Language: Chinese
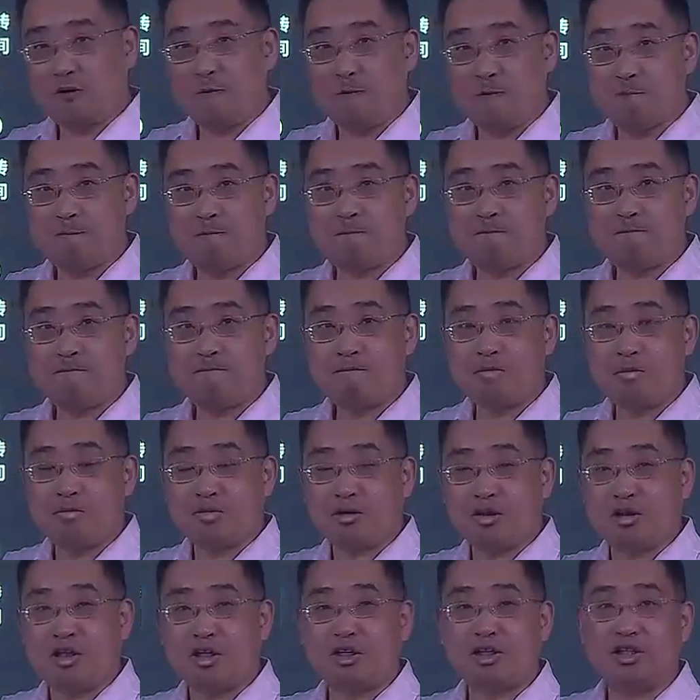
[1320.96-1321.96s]
我们说到了一时
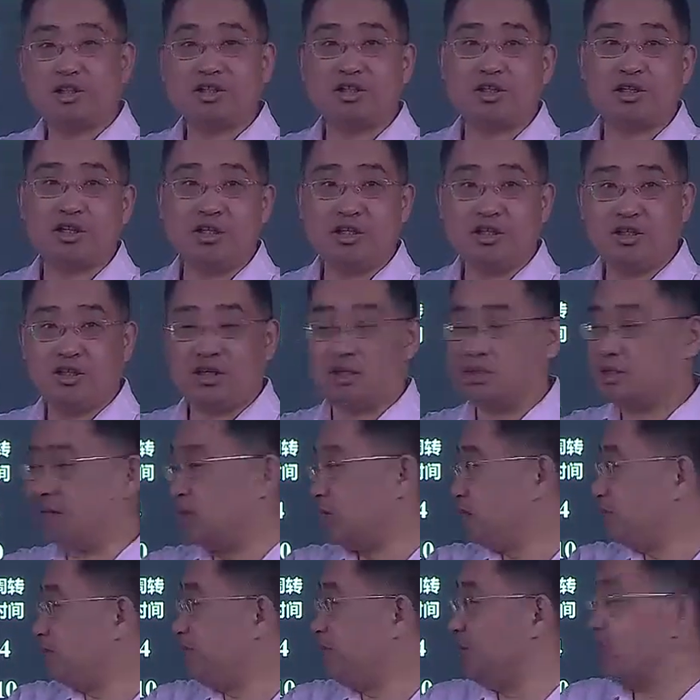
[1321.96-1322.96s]
刻，一时刻谁来了？B 来
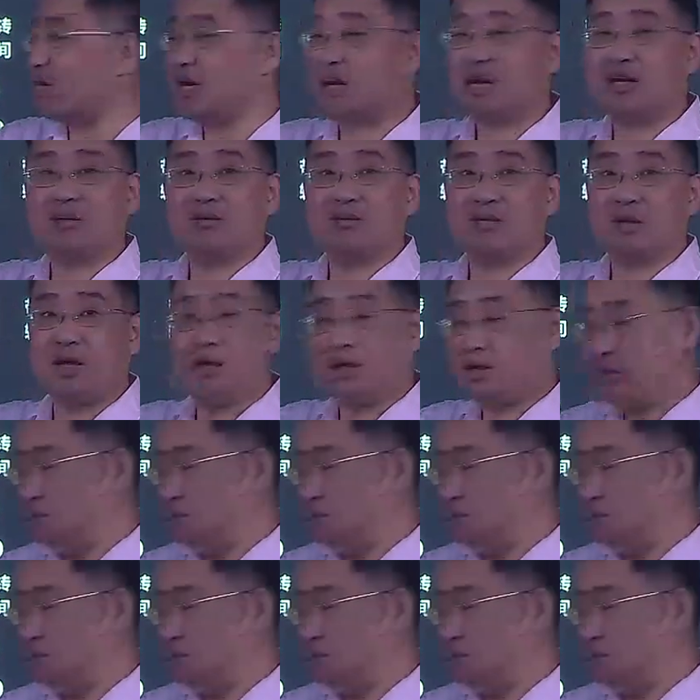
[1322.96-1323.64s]
了，对不对？所以